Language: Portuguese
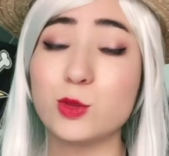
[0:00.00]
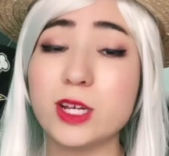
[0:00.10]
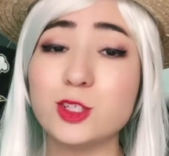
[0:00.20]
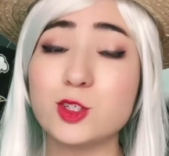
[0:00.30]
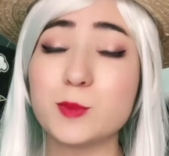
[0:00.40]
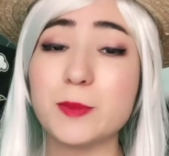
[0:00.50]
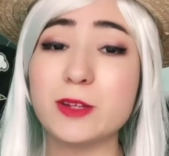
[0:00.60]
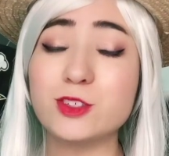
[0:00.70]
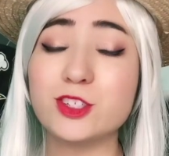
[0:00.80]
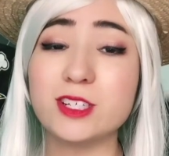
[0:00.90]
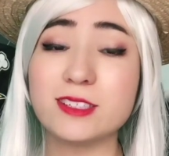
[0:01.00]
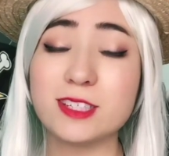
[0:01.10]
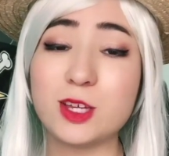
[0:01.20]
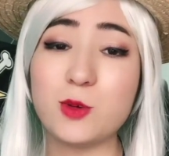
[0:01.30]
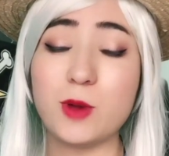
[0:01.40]
Durante os primeiros
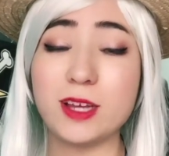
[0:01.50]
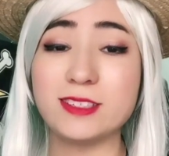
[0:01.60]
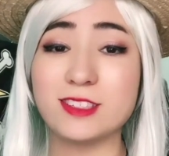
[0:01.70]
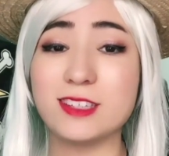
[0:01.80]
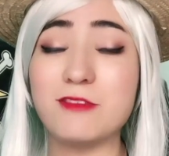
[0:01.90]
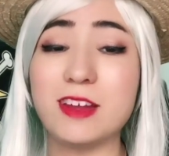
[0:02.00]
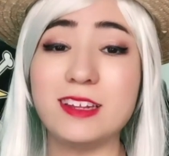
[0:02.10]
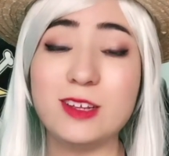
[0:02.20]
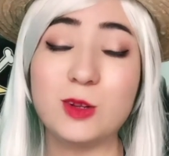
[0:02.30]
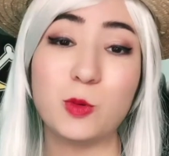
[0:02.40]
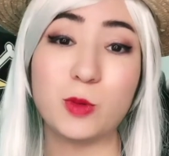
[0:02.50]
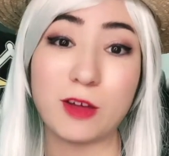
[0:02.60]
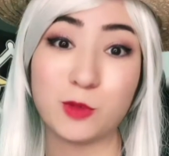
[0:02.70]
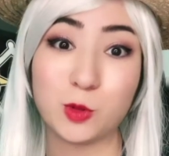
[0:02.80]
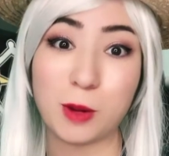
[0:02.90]
dias que o Ace esteve ali no
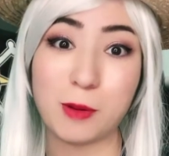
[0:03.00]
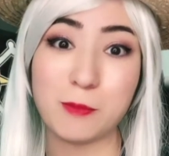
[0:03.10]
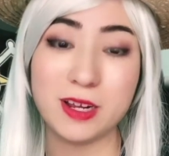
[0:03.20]
navio do Barba